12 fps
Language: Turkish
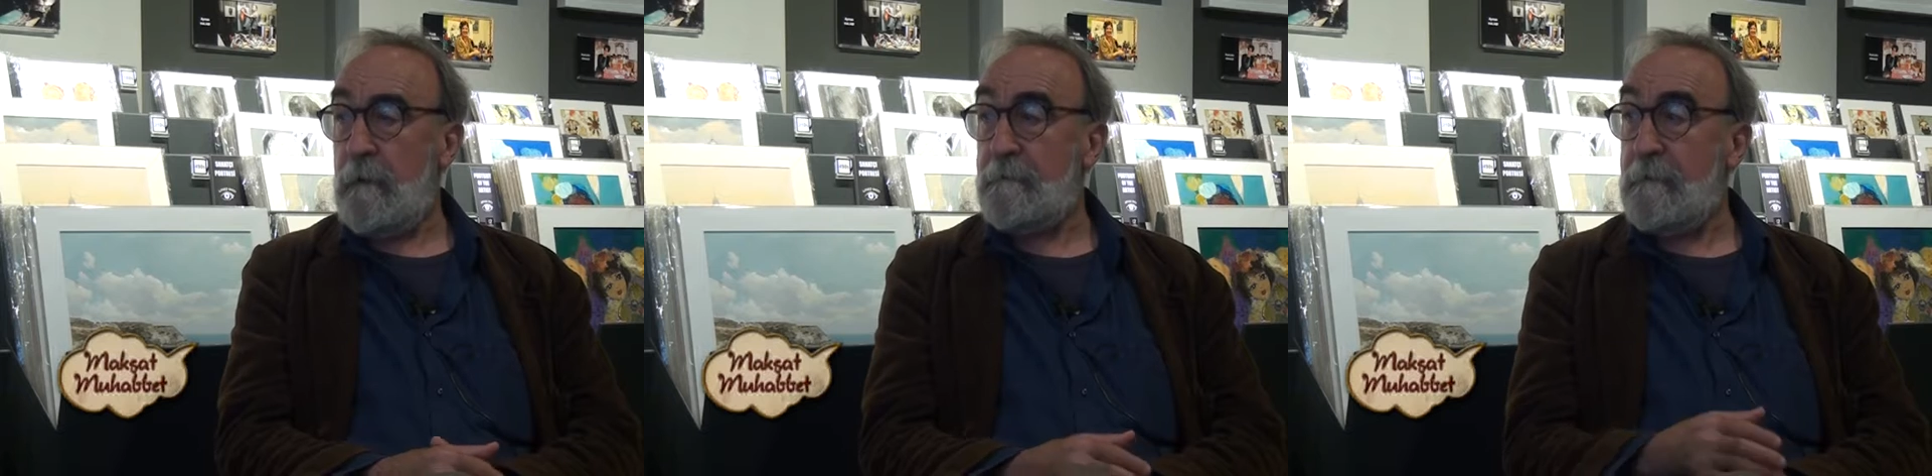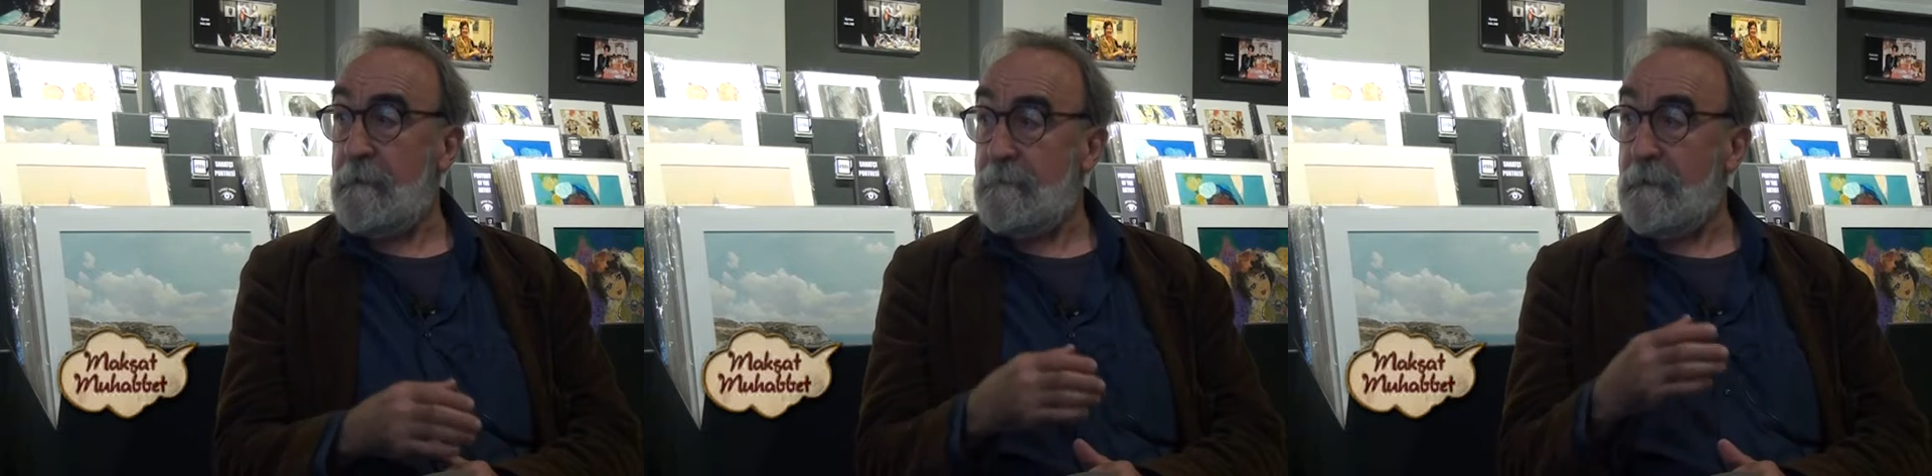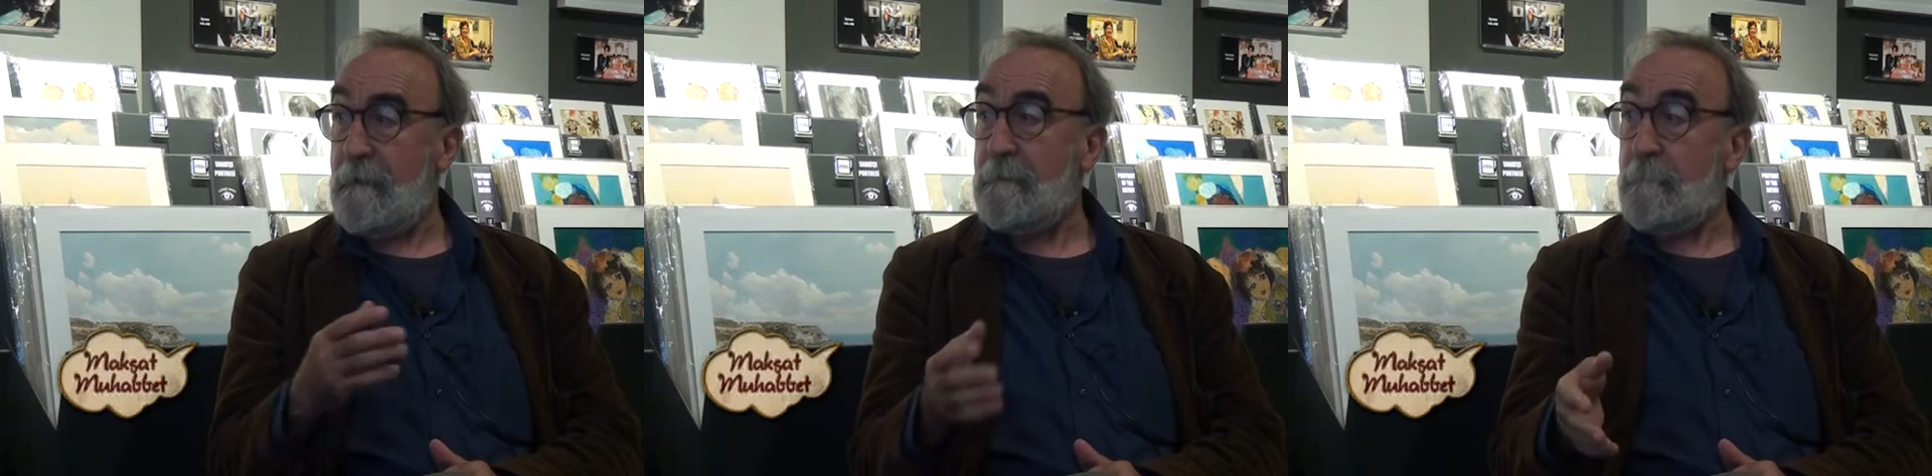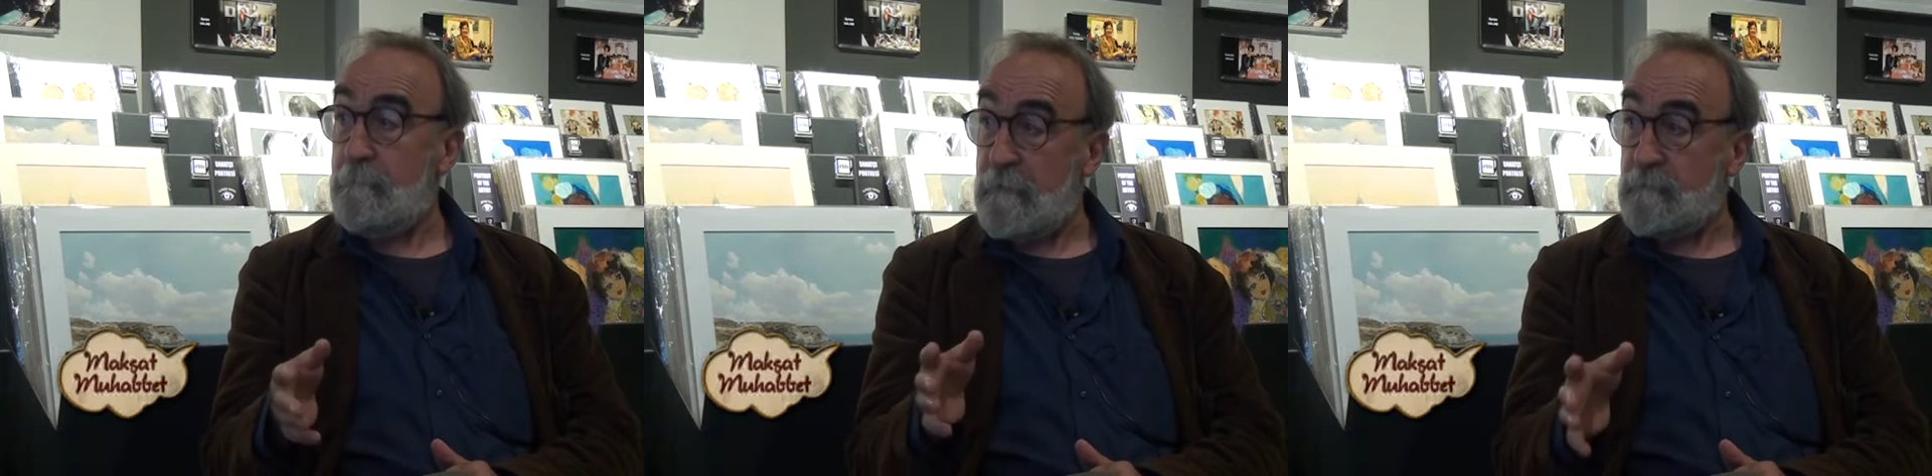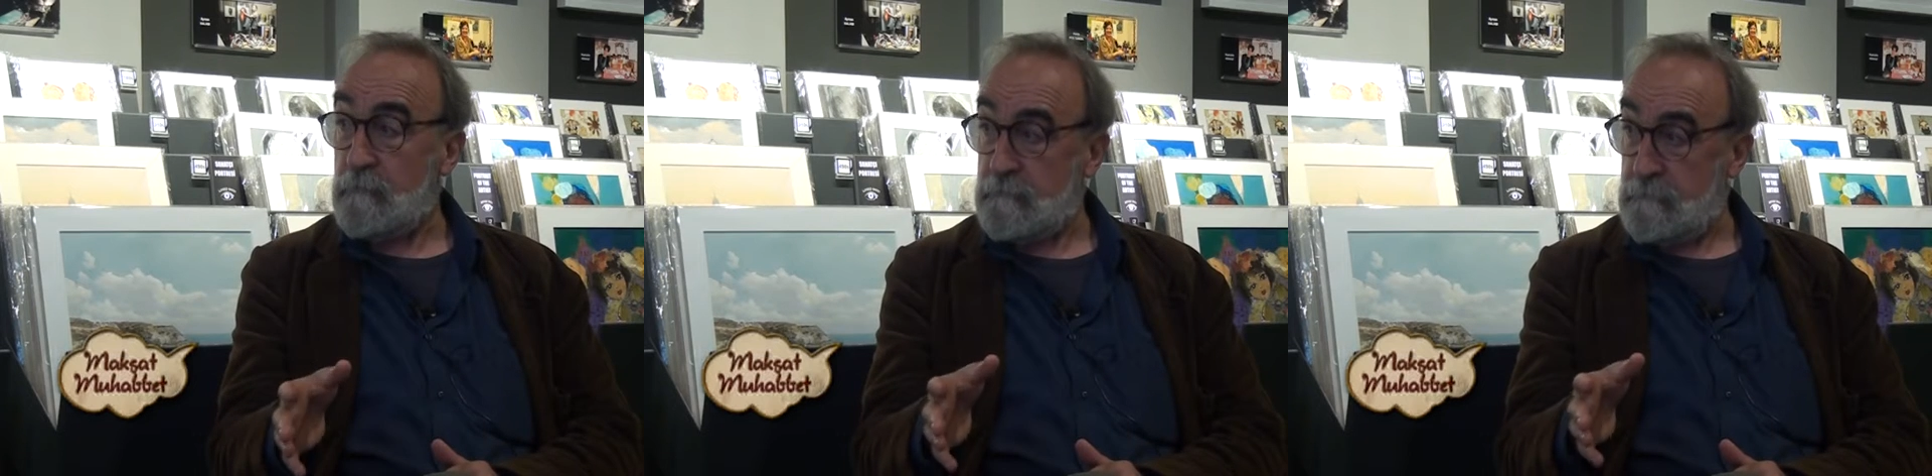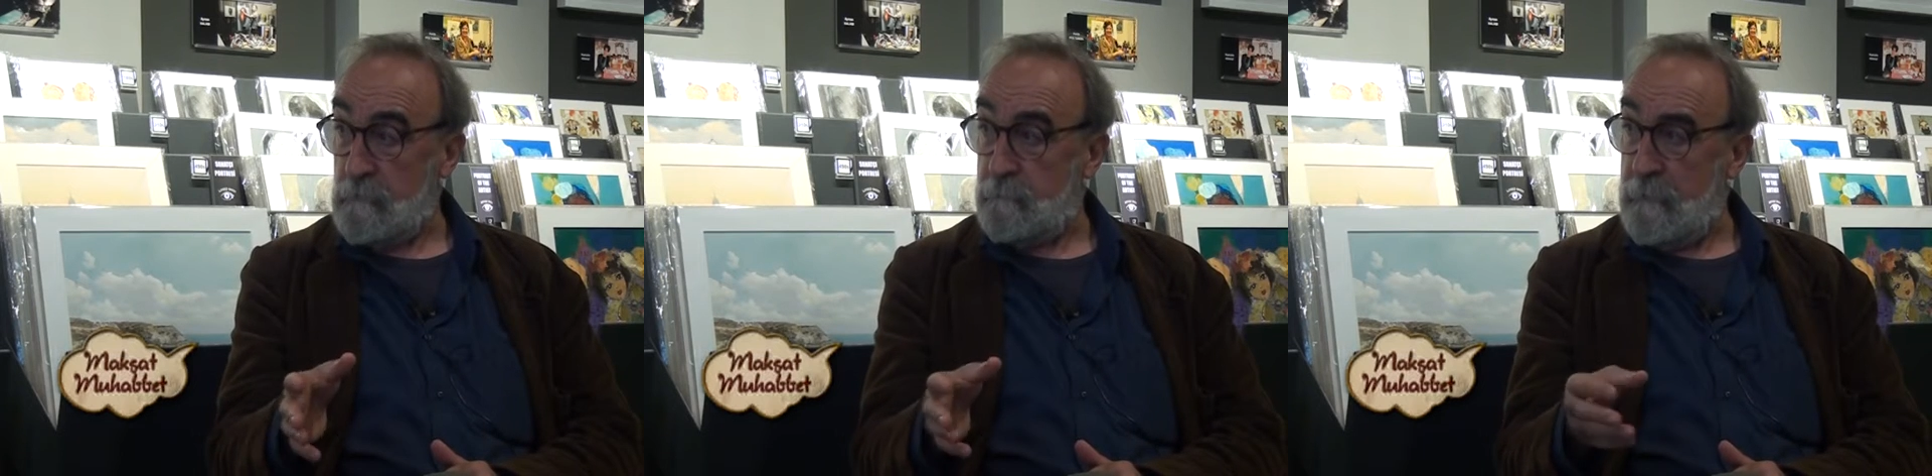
pardayanları anlatmak çok zor.